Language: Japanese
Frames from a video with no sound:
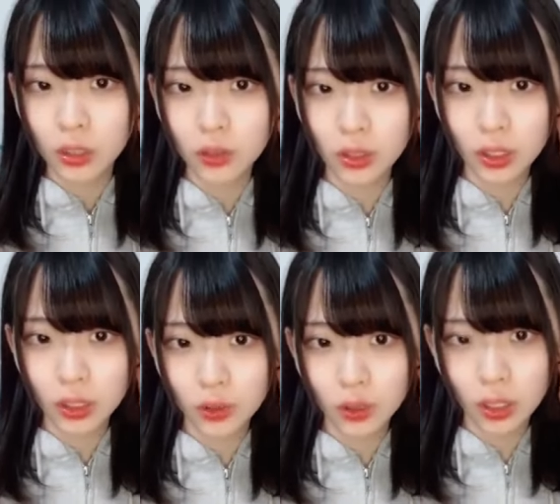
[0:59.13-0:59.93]
撮りた
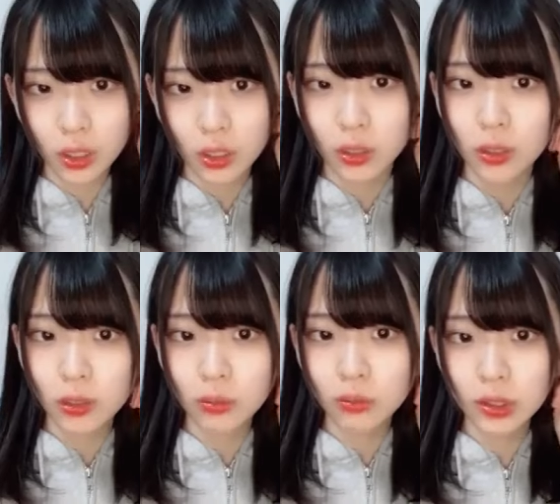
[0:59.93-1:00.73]
いこれ
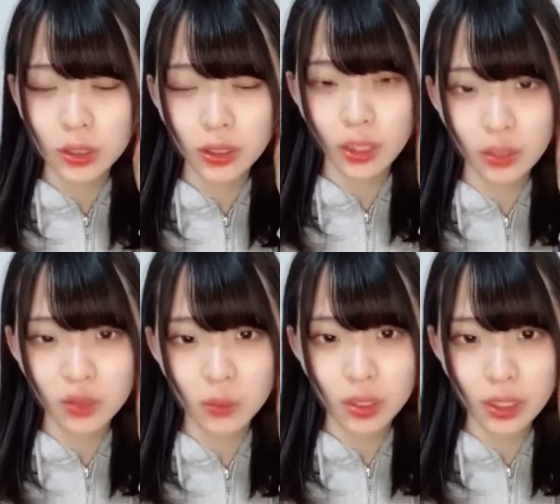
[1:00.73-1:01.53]
マッチさん
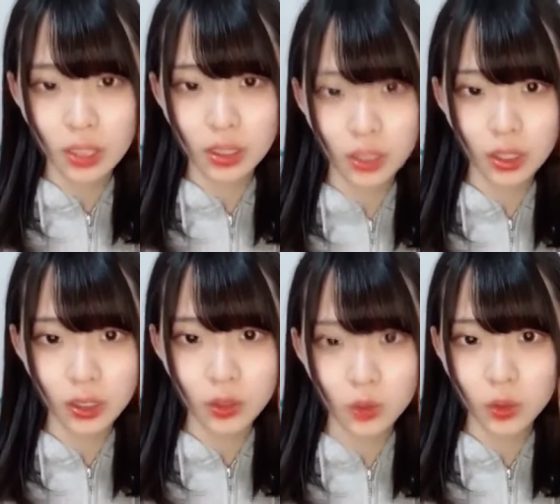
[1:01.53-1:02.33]
くまさんあり
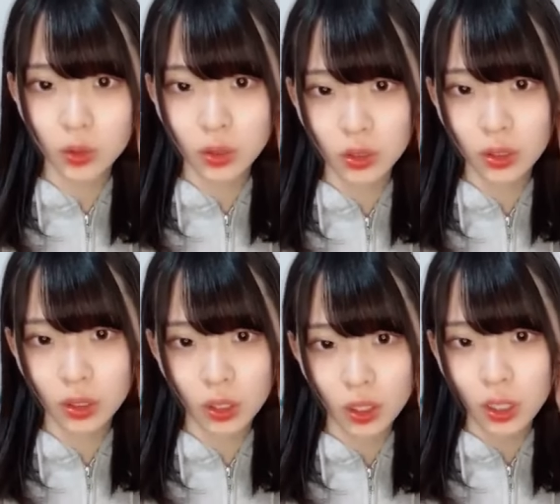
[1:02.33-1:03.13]
がとう
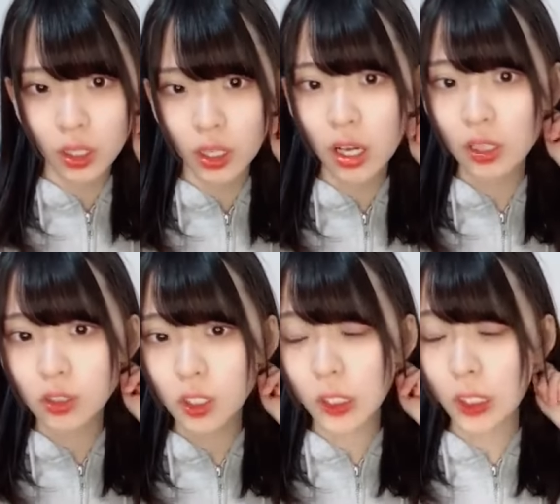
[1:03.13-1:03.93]
あ
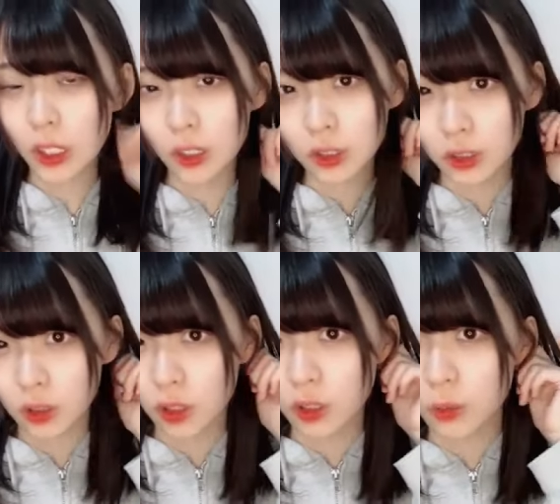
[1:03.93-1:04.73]
チェキ
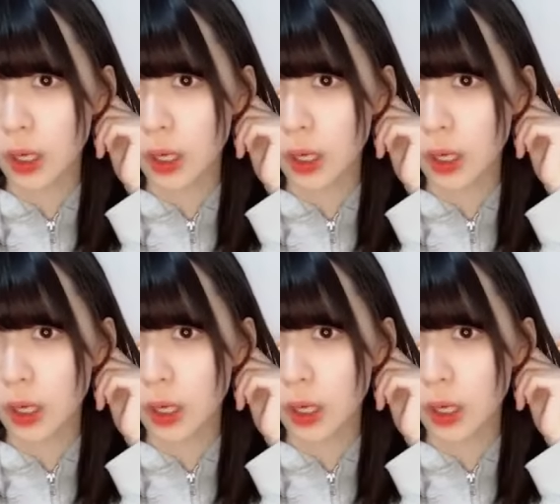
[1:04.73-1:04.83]
えで